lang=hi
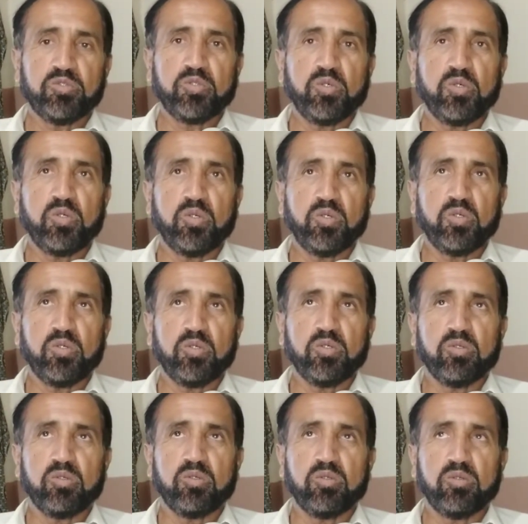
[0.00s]
तो
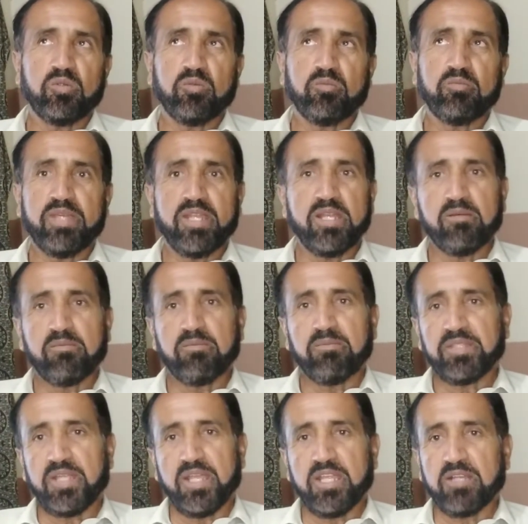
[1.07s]
मेरा
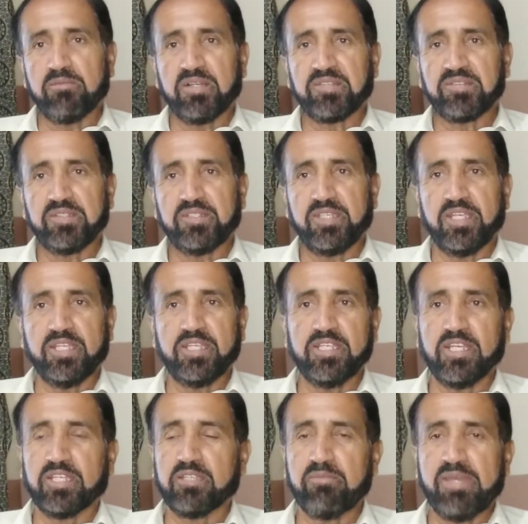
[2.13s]
बताने का मकसद ये नहीं
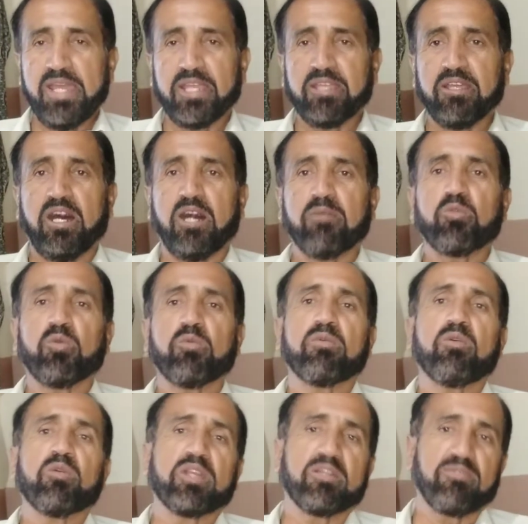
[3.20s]
है कि मैं कि आपको
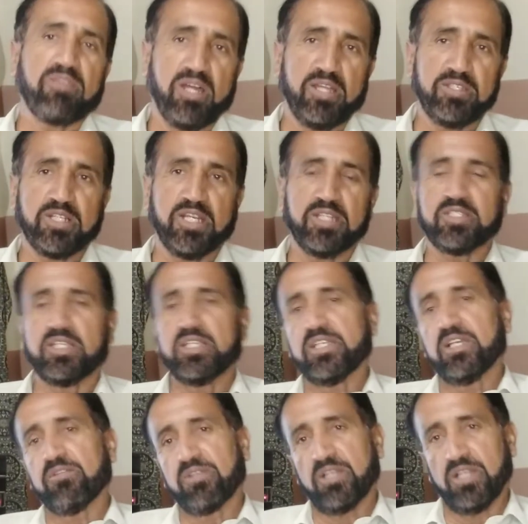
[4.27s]
कहूँ कि फ़लाँ जगह चले
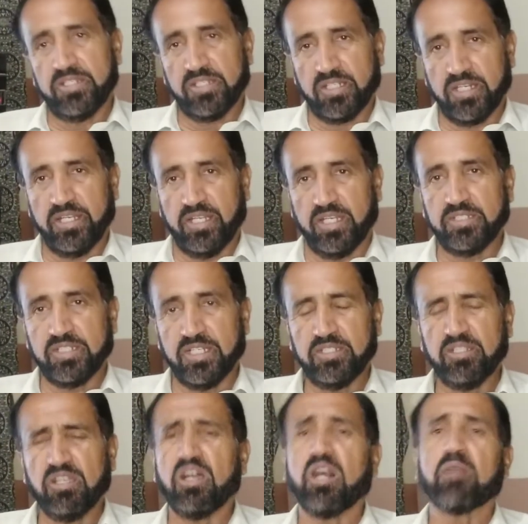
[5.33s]
जाएँ फ़लाँ जगह ना जाएँ
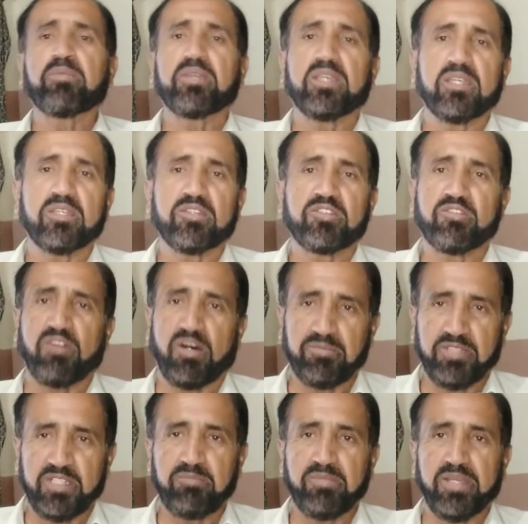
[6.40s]
ये आपकी
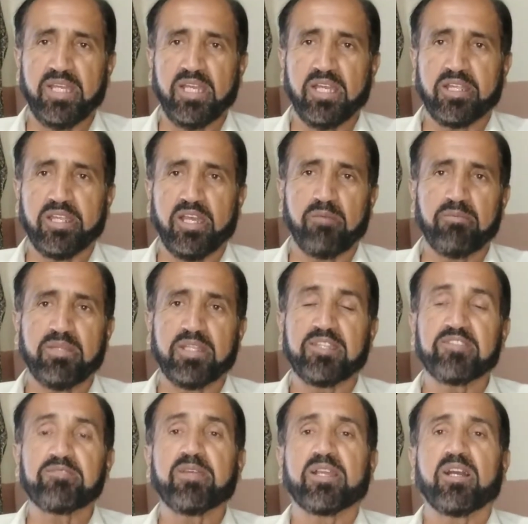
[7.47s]
स्वाबदीद पे है कि आपने
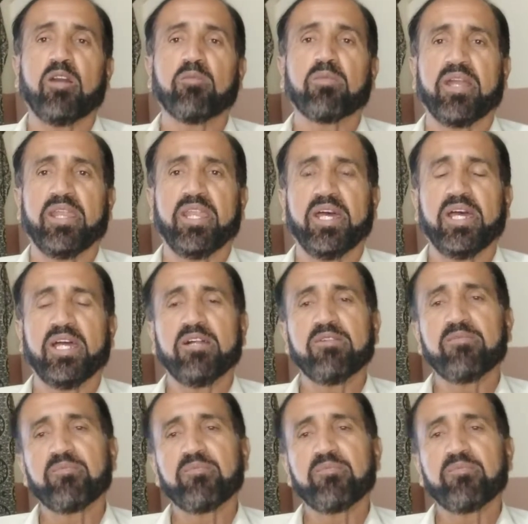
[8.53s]
किस पे काम करना है